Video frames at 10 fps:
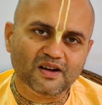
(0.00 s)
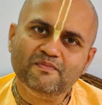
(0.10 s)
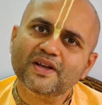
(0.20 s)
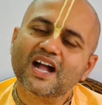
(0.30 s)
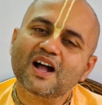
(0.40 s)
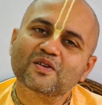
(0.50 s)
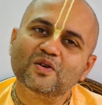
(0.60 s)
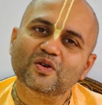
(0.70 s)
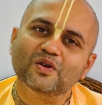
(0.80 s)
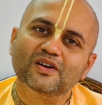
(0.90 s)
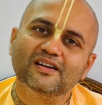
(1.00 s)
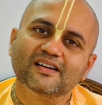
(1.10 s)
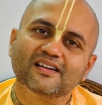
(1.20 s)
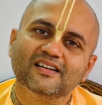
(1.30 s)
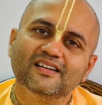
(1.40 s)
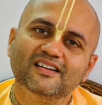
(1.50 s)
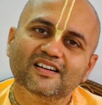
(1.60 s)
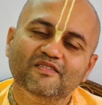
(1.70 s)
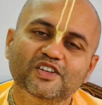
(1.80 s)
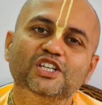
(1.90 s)
अंबिका को
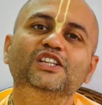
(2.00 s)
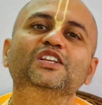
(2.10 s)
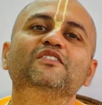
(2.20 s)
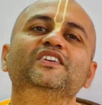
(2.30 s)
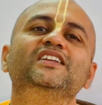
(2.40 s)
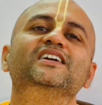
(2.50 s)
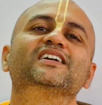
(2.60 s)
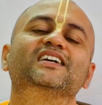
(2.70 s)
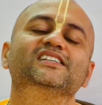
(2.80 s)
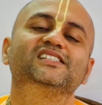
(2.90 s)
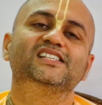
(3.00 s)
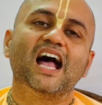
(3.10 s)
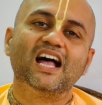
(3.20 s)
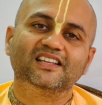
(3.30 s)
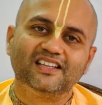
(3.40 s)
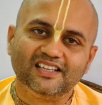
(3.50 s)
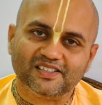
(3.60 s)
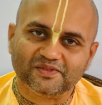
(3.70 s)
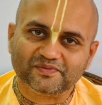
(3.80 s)
विचित्र वीर्य के साथ